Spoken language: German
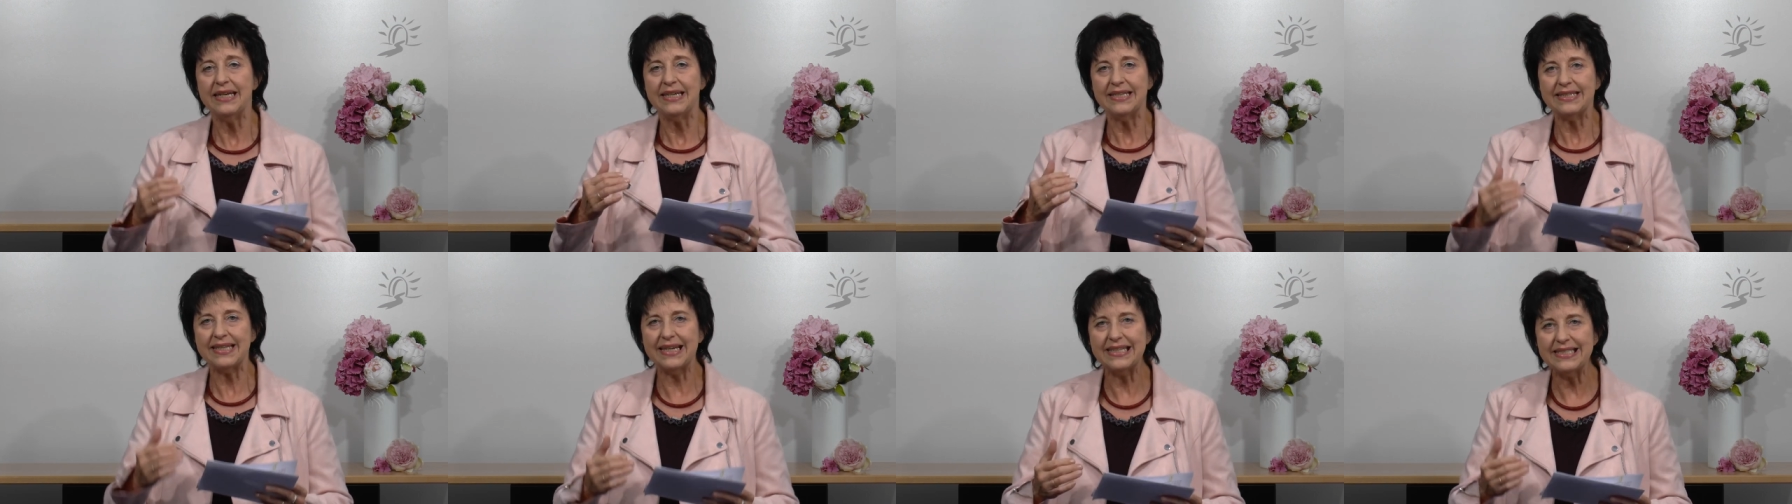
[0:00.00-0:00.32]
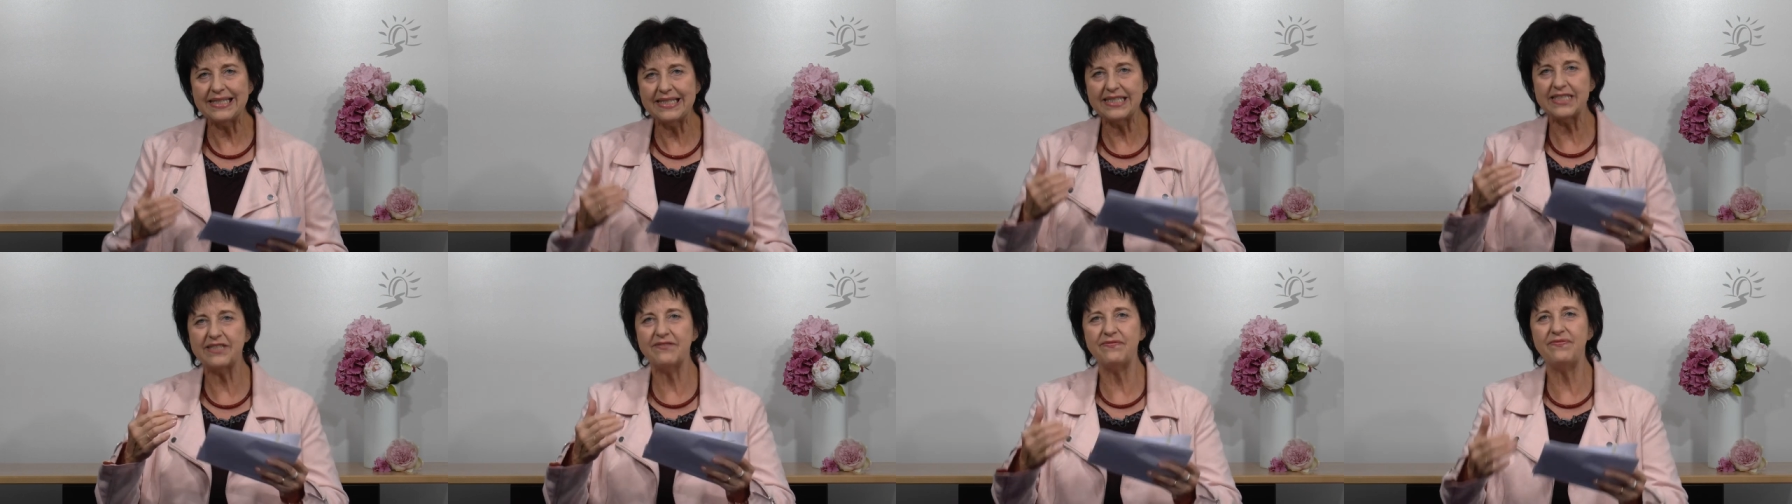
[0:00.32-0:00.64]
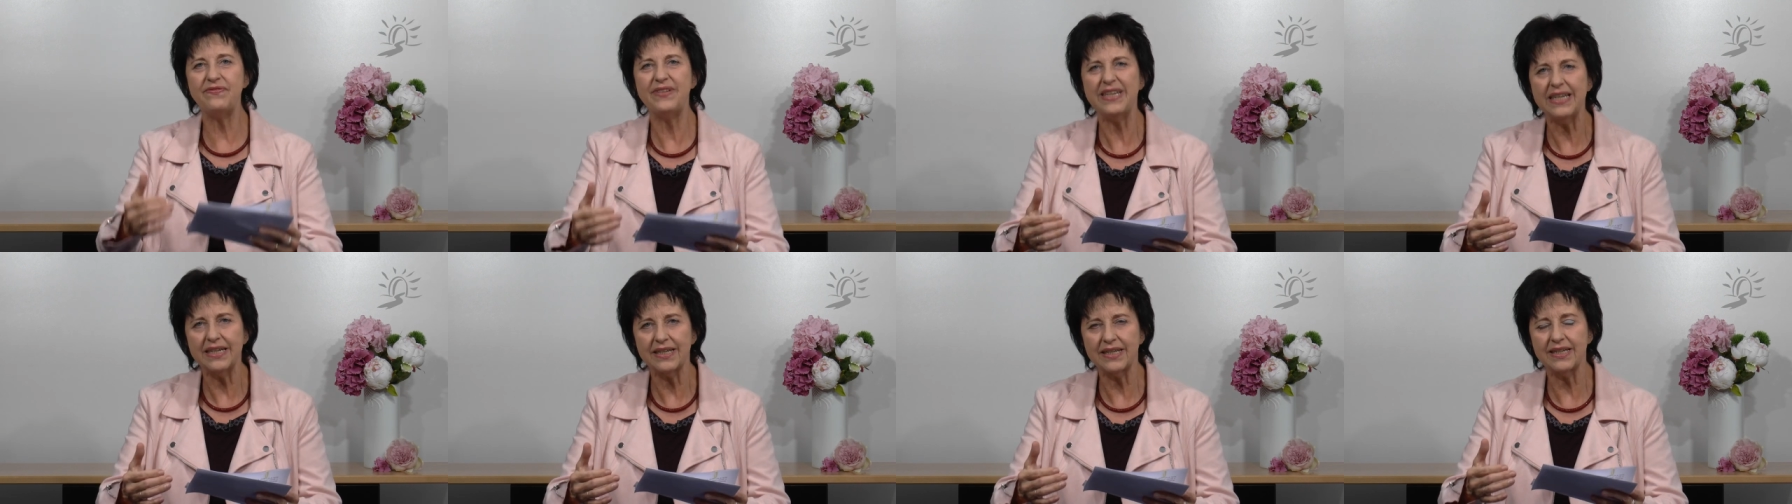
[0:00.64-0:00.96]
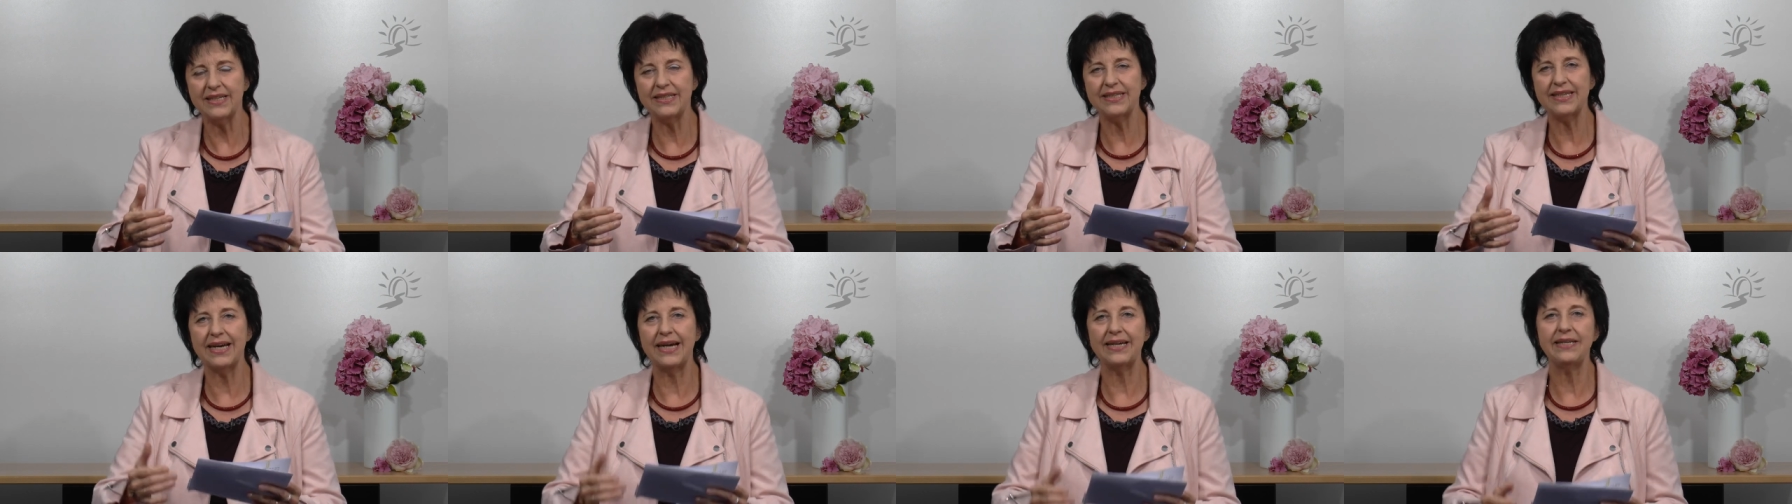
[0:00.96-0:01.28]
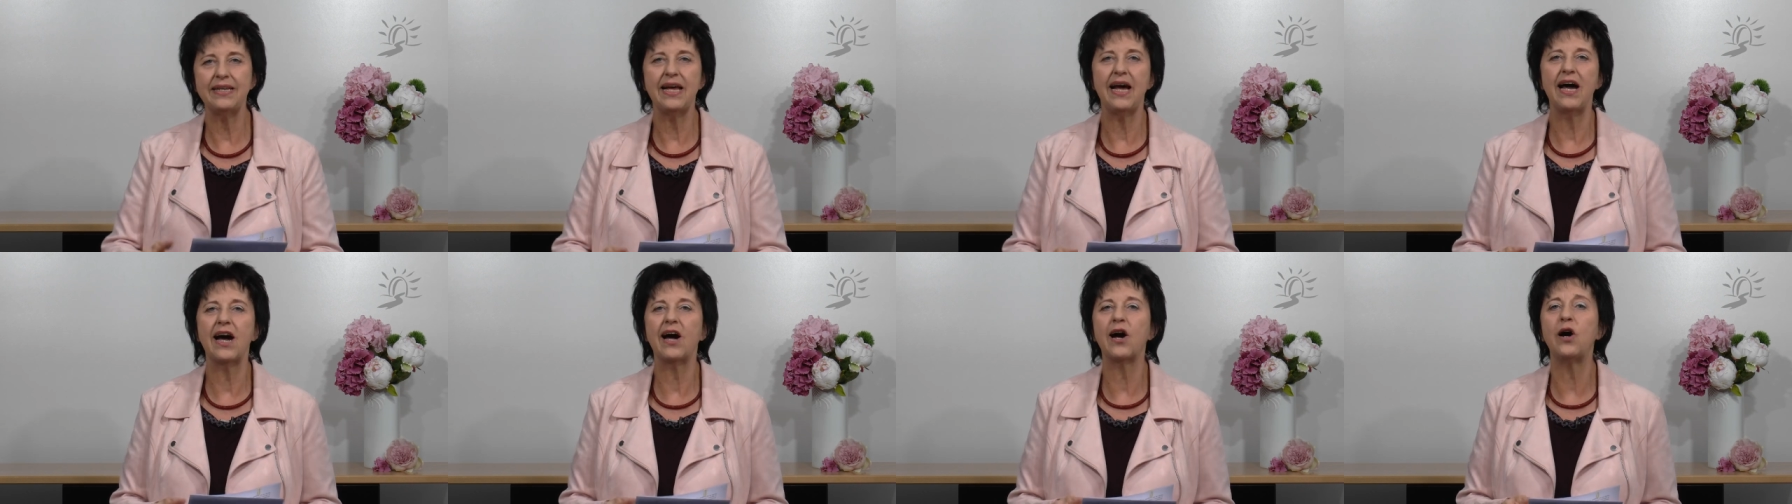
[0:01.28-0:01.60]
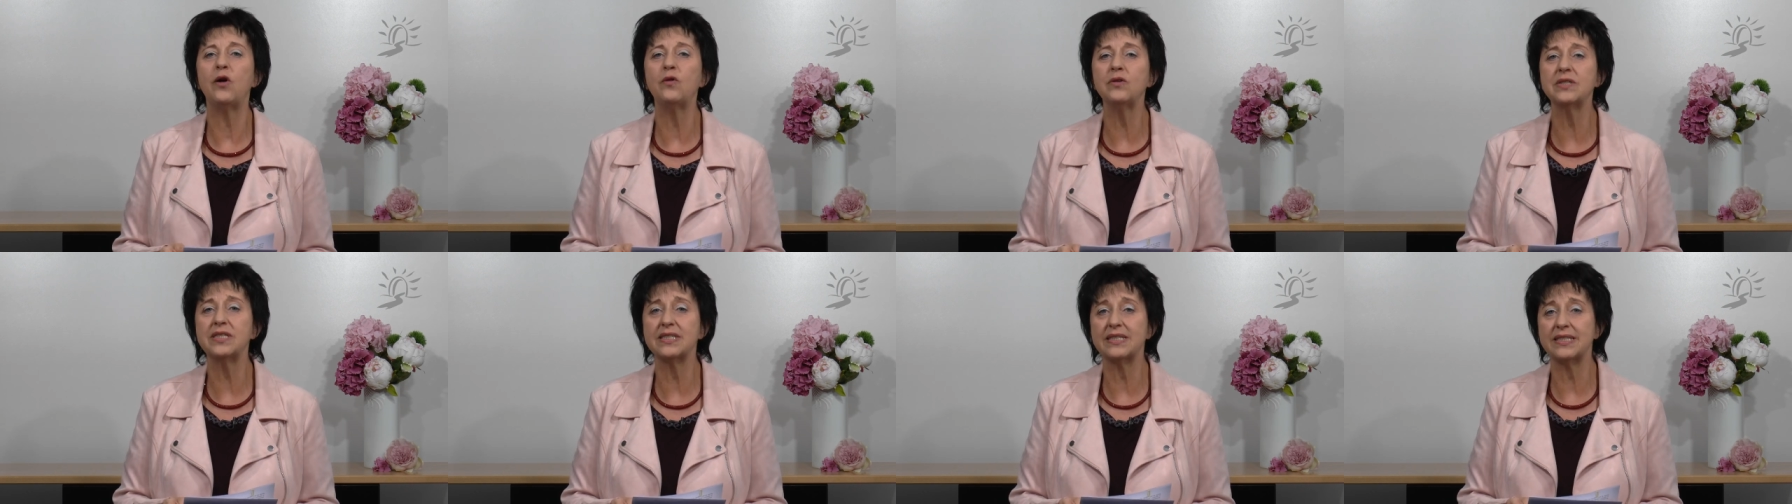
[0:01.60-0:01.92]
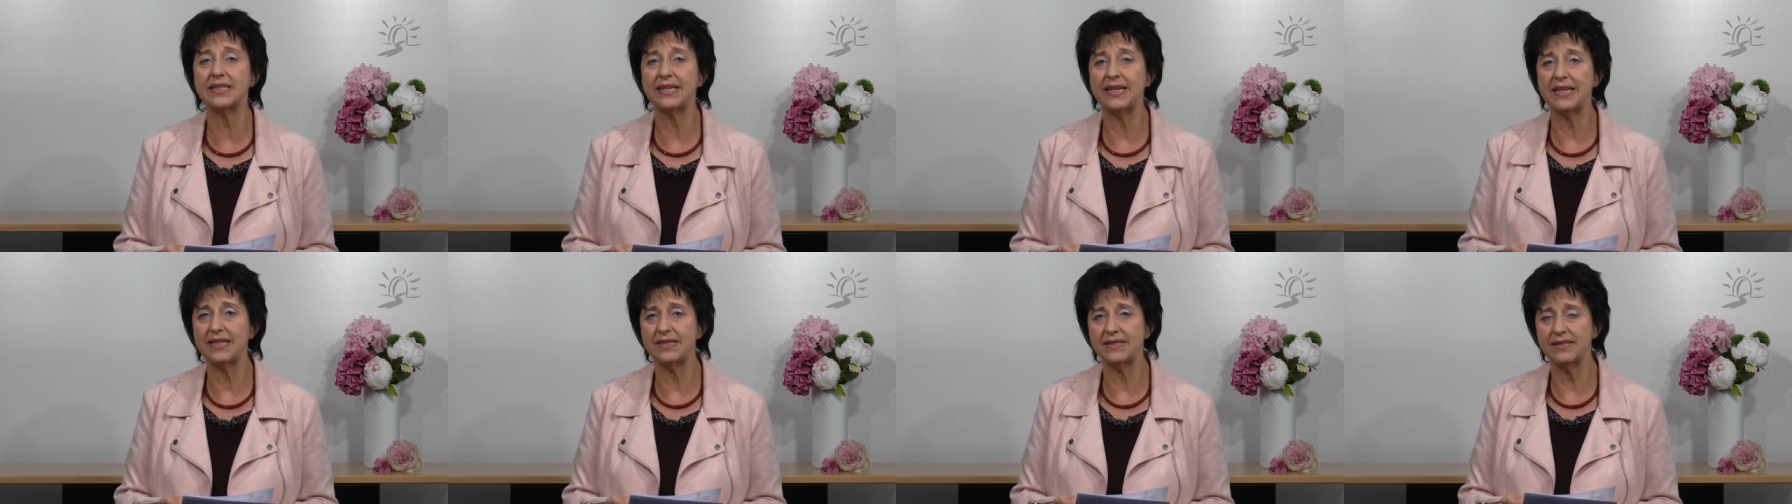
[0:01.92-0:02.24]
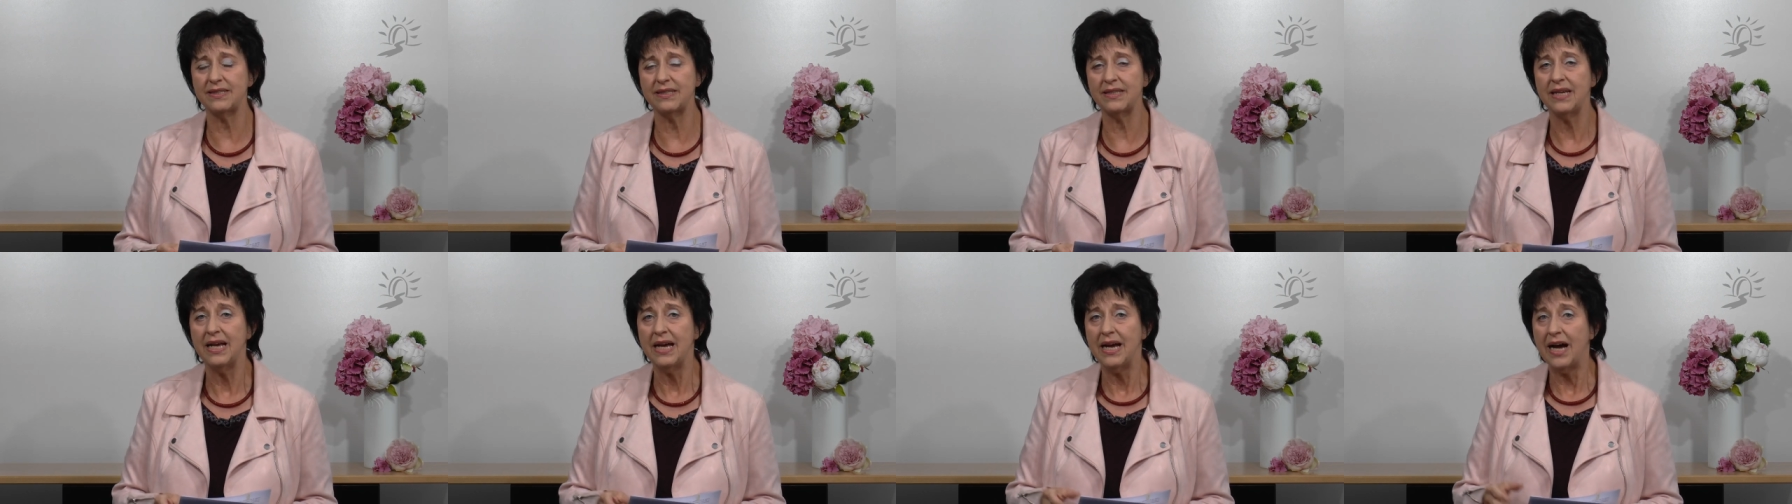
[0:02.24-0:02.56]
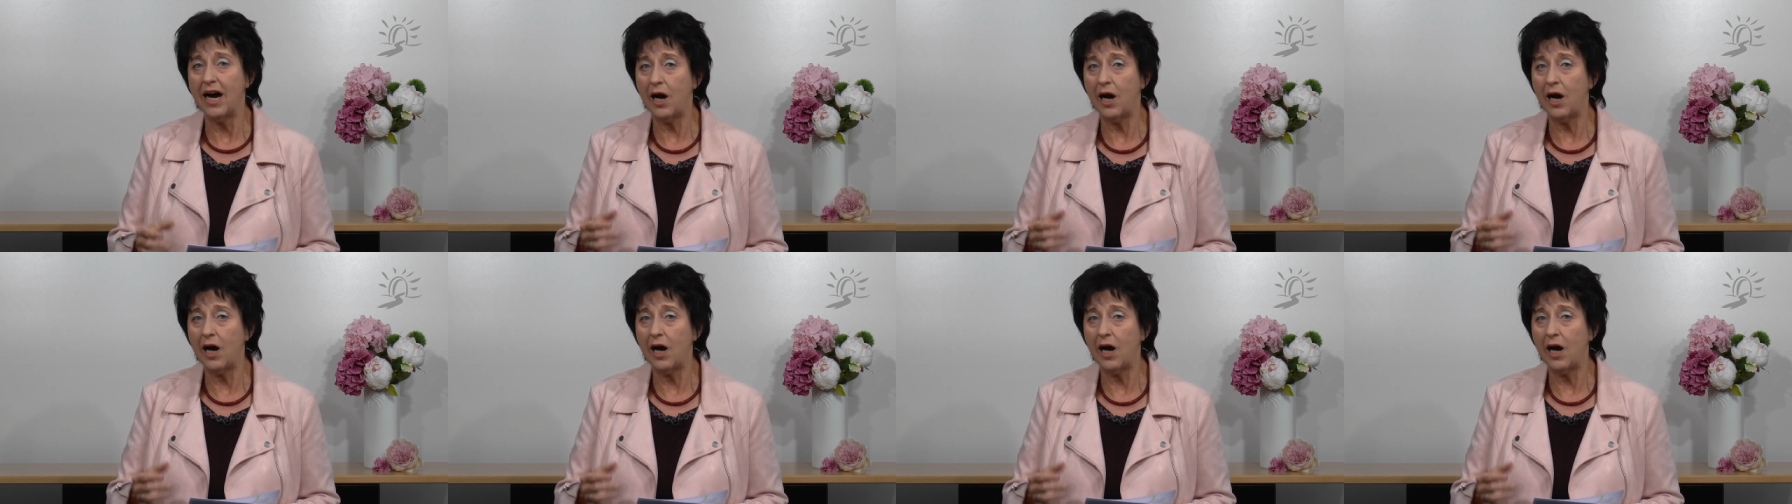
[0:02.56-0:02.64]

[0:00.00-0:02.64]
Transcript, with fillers: dass es wirklich ein Heraustreten